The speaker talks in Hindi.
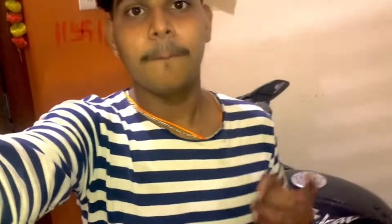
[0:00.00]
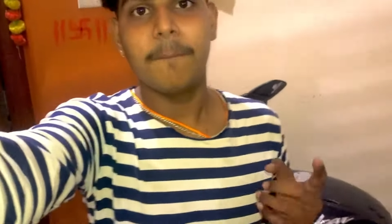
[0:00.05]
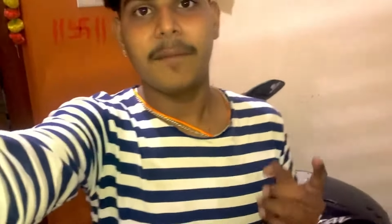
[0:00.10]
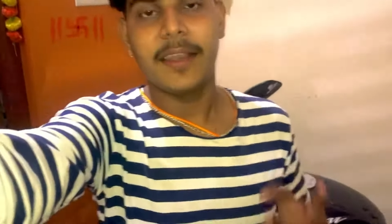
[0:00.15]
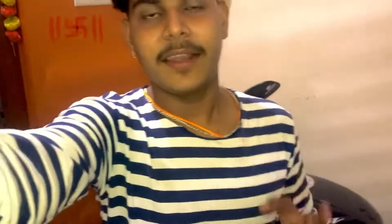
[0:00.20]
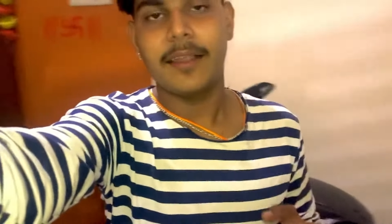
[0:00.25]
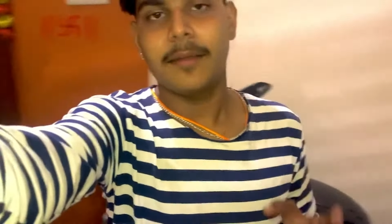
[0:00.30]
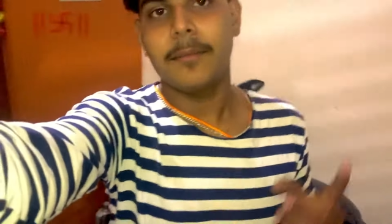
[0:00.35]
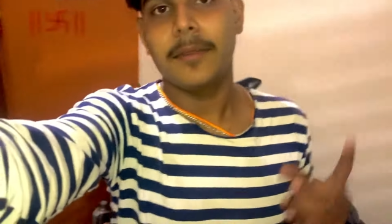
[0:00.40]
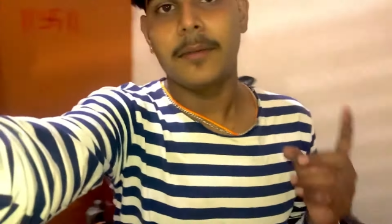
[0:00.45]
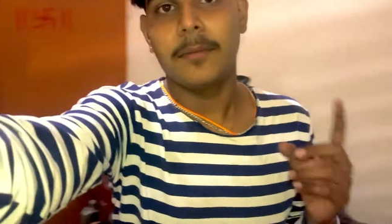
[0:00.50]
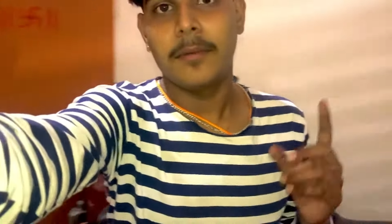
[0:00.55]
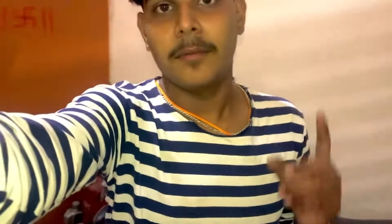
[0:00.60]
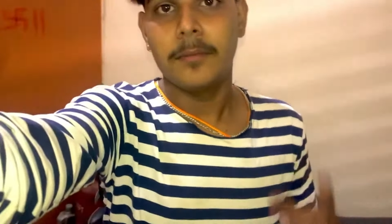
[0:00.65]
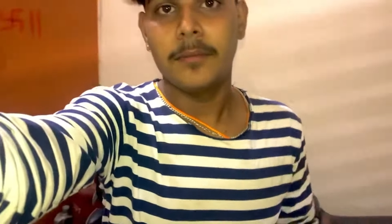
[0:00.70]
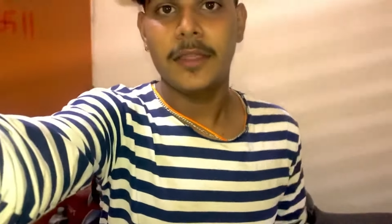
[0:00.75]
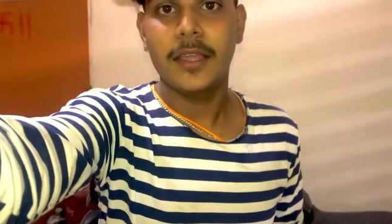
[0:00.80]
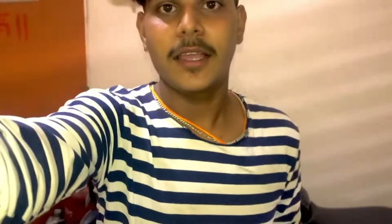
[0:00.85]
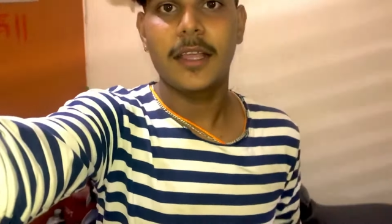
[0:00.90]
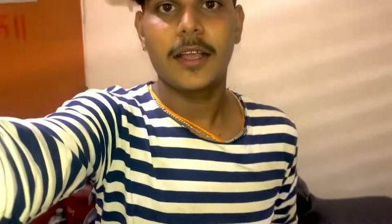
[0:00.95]
मेरे घर मेरी
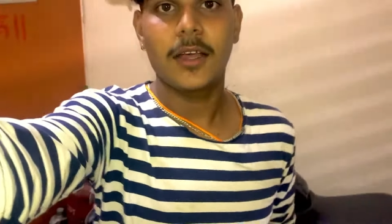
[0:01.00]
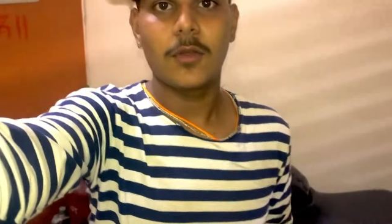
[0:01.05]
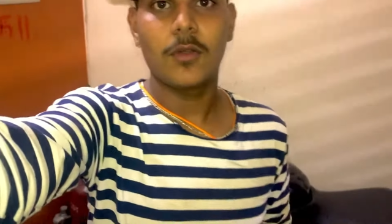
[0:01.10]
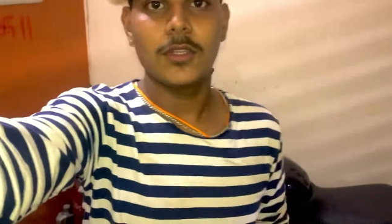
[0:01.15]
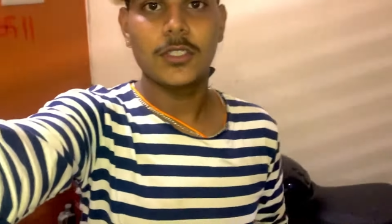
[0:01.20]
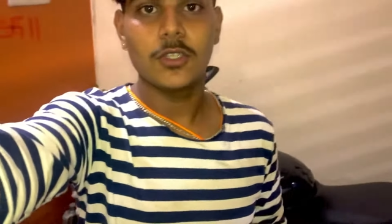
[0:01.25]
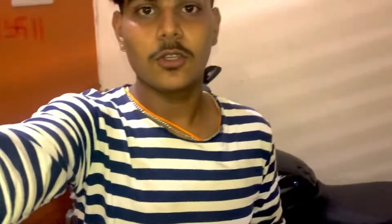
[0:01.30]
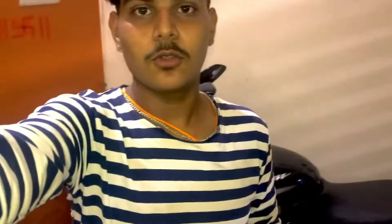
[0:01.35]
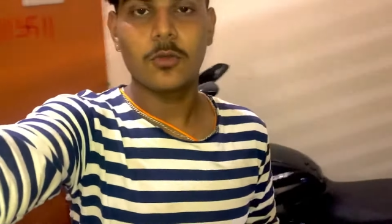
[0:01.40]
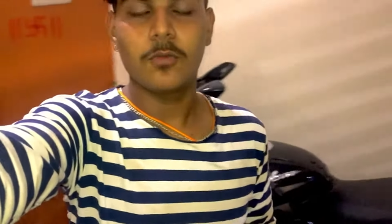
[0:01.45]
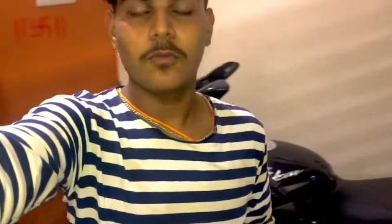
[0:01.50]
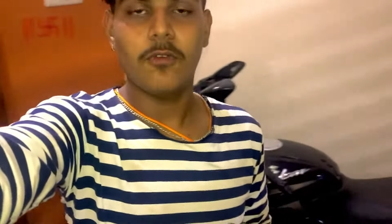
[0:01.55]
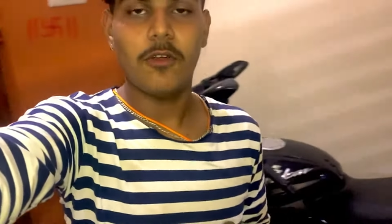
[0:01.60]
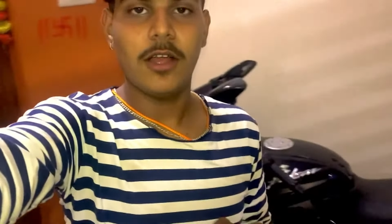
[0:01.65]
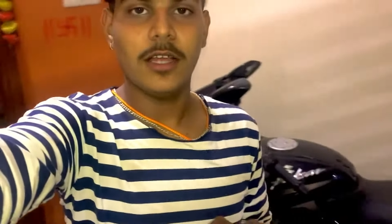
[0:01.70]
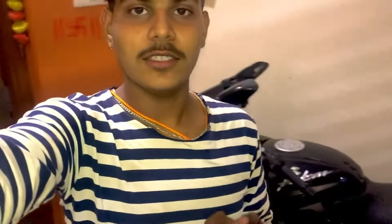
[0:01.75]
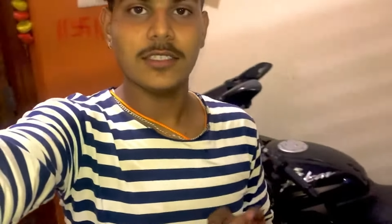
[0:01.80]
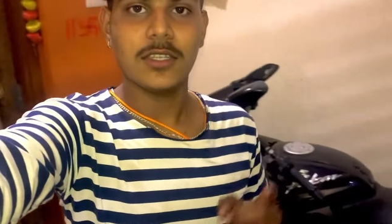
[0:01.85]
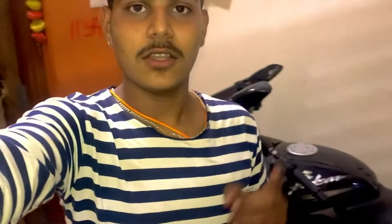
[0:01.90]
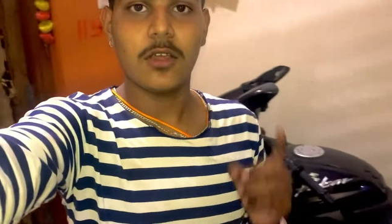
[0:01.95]
मम्मी है करवा चौथ
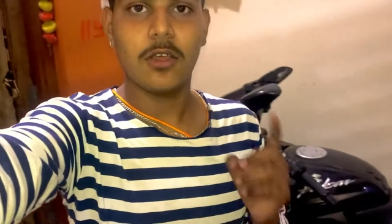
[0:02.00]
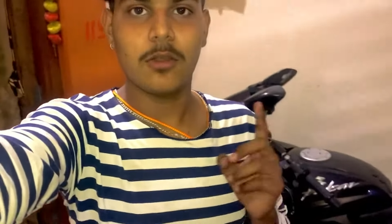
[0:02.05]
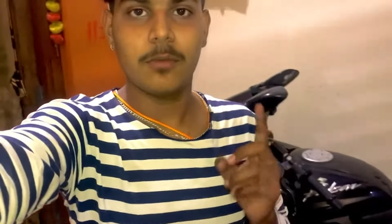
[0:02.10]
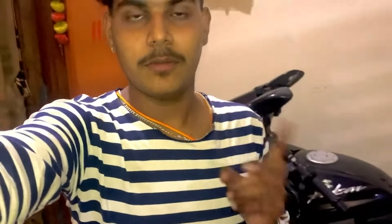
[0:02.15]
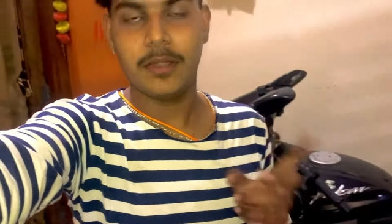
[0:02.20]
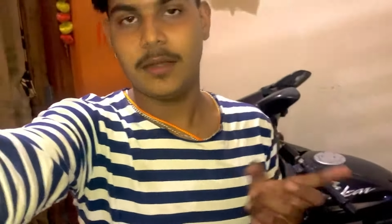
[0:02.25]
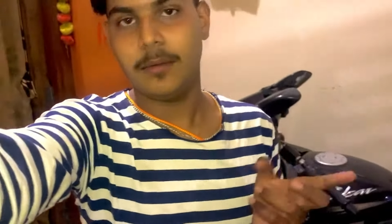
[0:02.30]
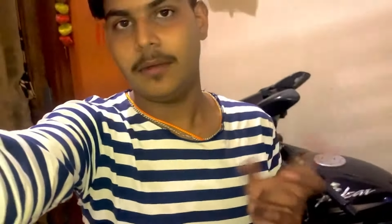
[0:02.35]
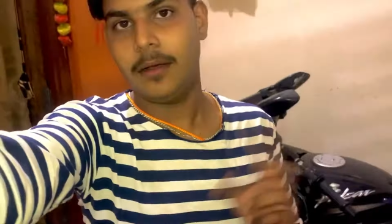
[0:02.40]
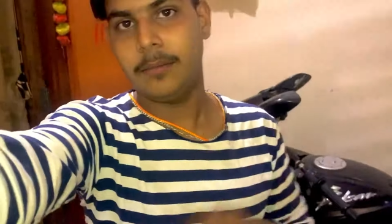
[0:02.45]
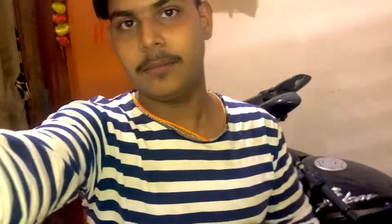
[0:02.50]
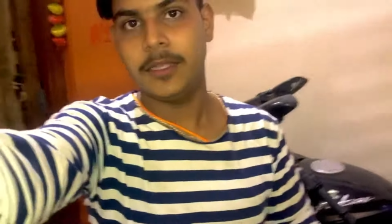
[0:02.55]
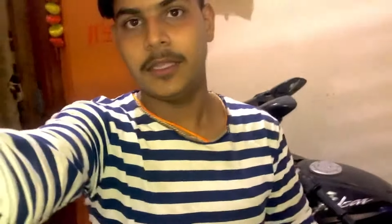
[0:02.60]
उपवास और मेरे मम्मी